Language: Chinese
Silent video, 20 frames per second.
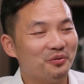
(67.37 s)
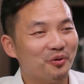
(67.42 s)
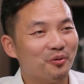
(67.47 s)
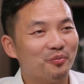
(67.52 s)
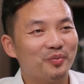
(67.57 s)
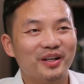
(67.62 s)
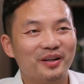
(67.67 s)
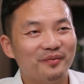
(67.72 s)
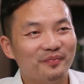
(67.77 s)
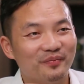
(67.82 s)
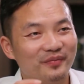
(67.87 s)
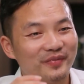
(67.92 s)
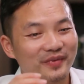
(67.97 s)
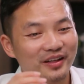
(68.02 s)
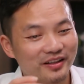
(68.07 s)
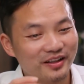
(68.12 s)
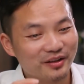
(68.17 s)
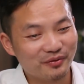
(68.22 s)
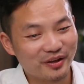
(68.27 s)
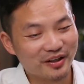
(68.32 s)
我不能
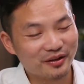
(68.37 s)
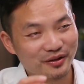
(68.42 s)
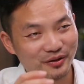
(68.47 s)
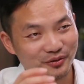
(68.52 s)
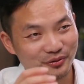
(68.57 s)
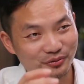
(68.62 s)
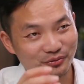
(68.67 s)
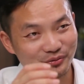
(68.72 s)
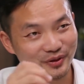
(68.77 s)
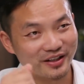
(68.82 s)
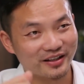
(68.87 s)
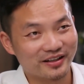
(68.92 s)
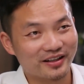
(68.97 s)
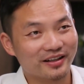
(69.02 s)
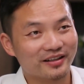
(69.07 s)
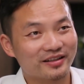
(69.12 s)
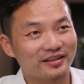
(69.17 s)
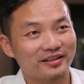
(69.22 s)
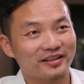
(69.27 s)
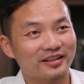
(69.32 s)
因为输棋
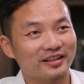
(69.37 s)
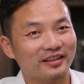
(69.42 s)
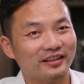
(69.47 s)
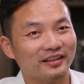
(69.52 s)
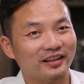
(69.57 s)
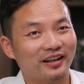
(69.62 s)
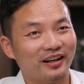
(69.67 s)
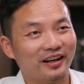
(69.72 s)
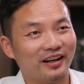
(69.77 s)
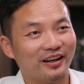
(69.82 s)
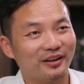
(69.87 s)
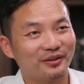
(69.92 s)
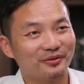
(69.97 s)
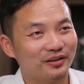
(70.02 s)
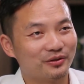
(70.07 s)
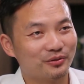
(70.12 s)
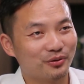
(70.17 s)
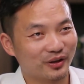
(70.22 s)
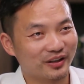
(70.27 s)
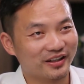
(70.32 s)
这个事情啊，
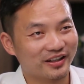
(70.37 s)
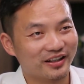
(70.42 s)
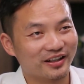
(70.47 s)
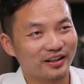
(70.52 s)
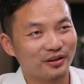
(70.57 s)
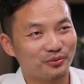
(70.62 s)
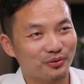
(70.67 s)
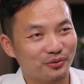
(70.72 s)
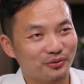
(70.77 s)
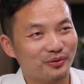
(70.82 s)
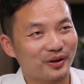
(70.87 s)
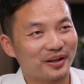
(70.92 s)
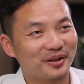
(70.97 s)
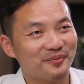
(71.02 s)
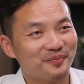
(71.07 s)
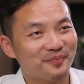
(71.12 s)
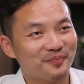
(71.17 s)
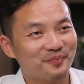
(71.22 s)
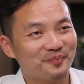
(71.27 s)
错了你这个军规。